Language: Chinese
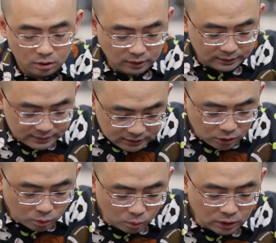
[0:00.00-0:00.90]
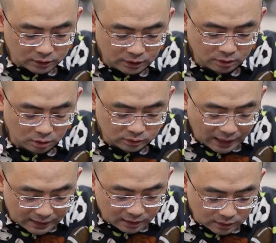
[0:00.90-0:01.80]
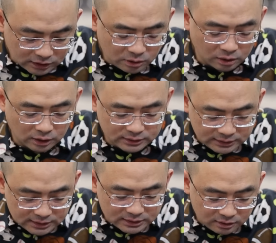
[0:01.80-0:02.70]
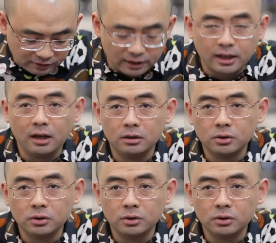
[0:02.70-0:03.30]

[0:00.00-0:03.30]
那几乎呢，这个大量的议员呢积极发言，